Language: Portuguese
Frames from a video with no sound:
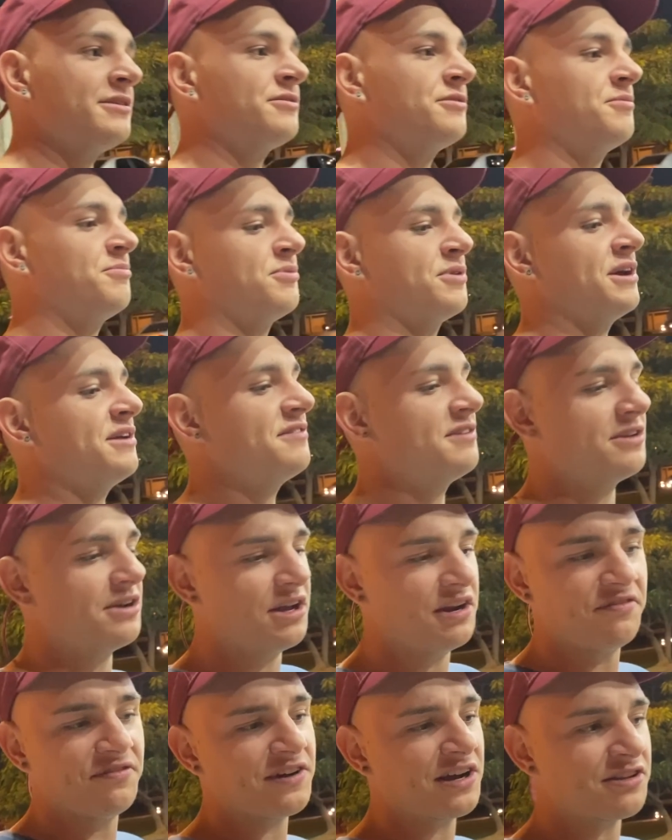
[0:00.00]
dentro. Porque senão
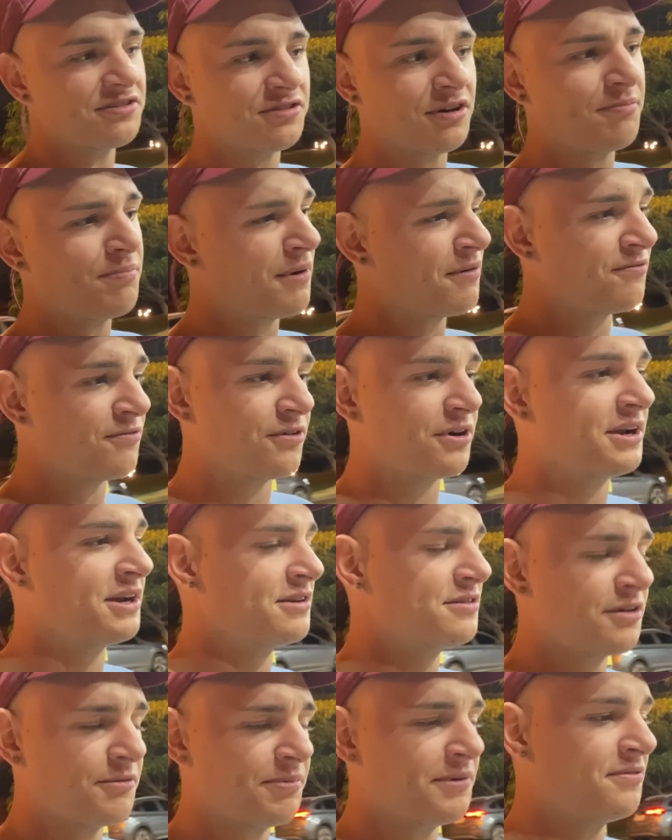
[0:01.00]
ele fica só pra fora,
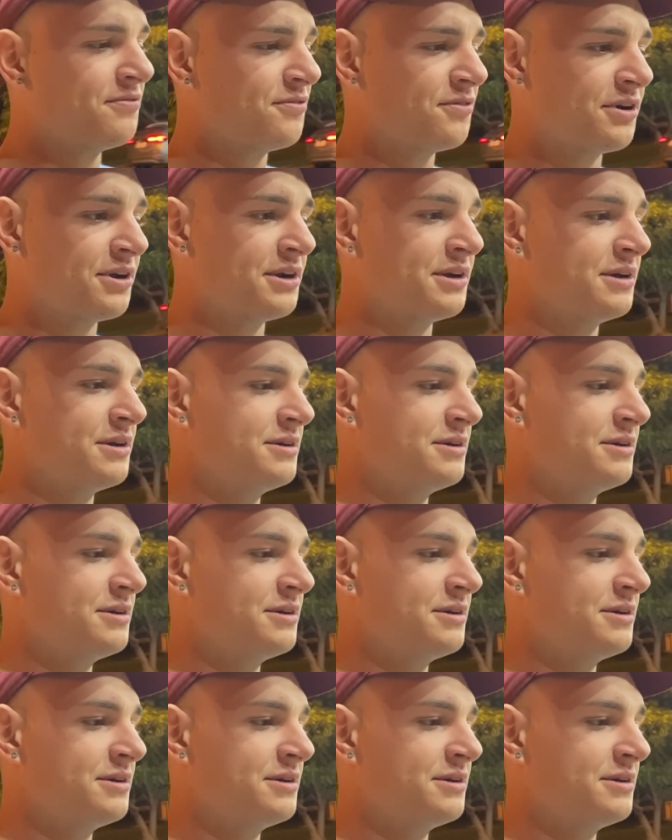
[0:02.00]
só pra fora.